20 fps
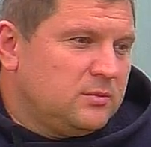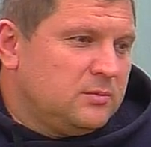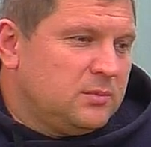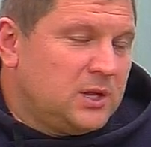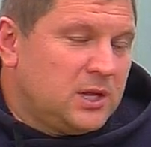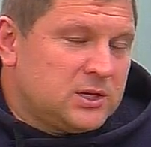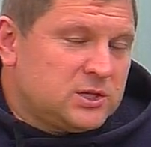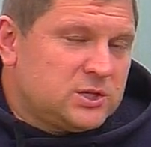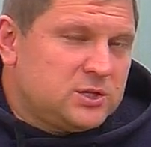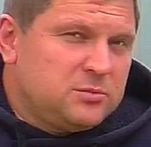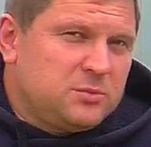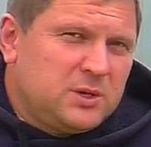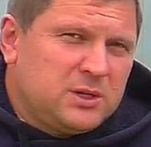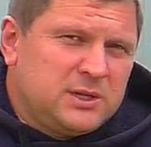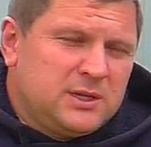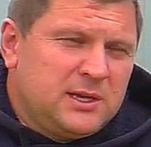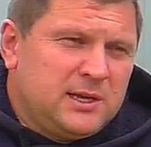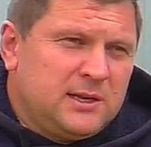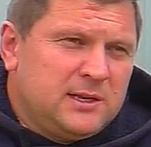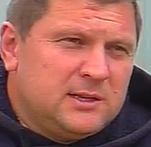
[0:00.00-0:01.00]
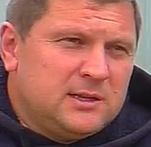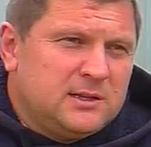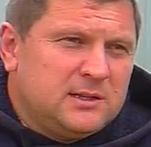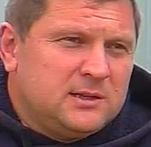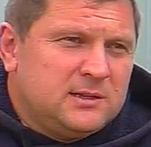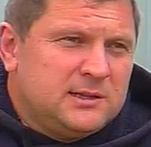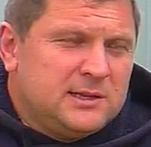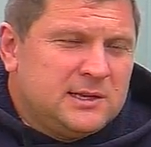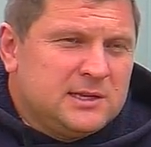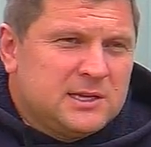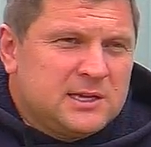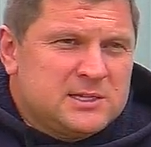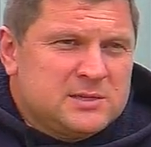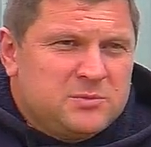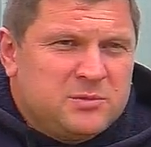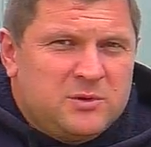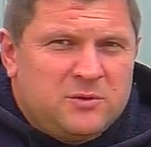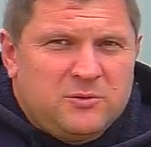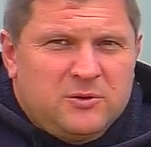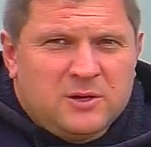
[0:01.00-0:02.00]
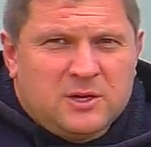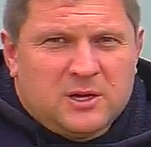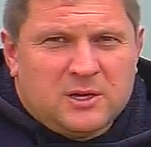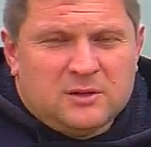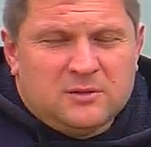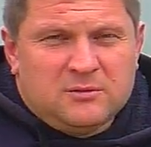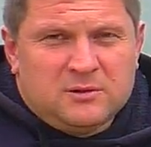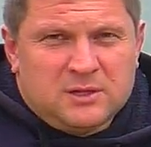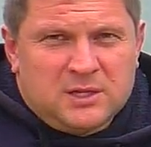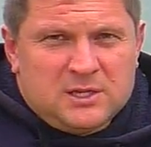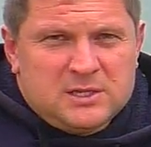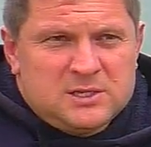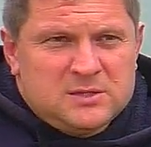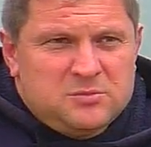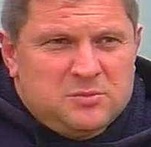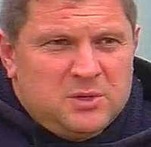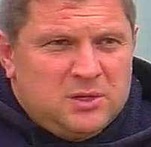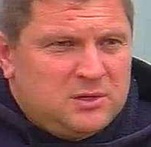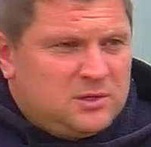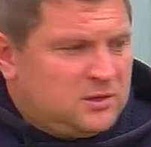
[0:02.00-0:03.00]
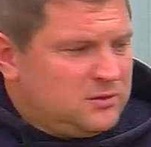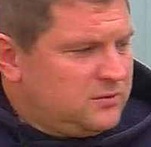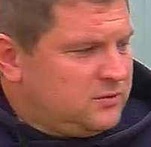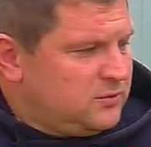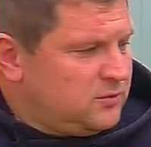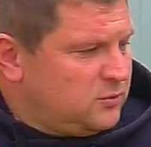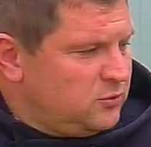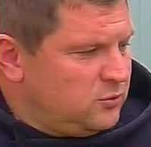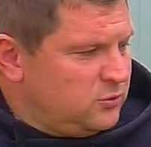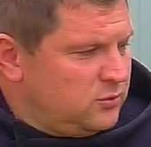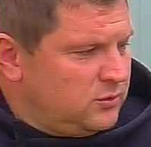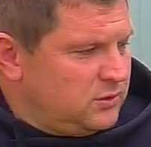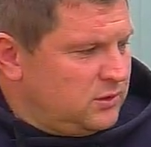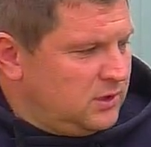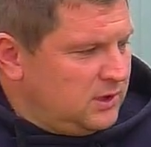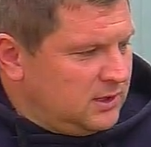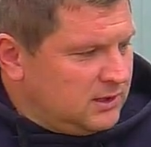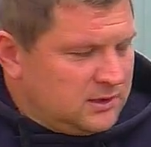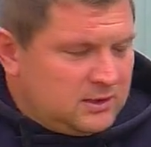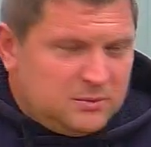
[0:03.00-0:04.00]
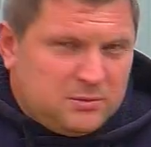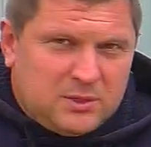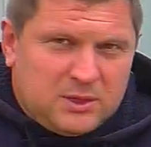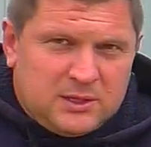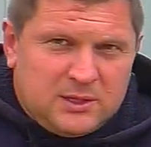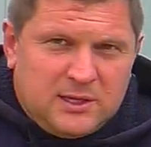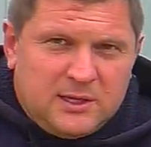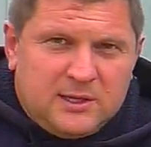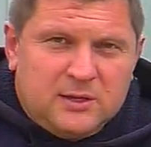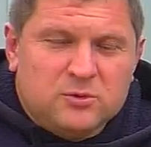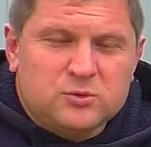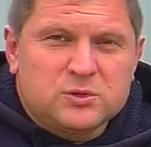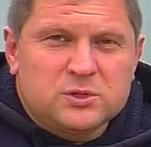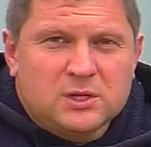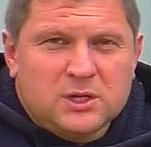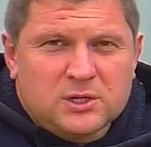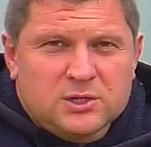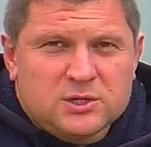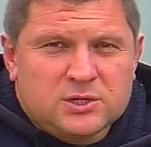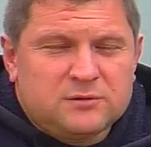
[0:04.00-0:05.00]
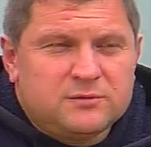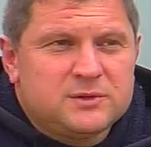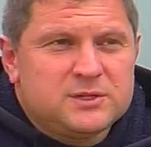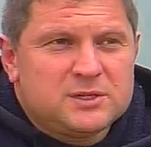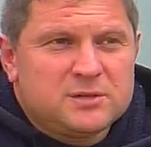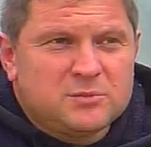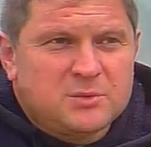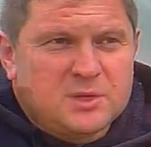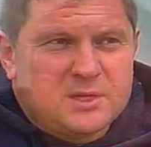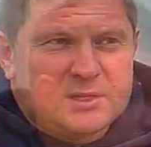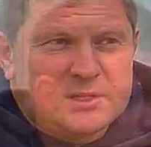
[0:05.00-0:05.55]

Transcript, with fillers: младшей модели длина змеевика 12 метров, у этой модельки, у старшей 18. За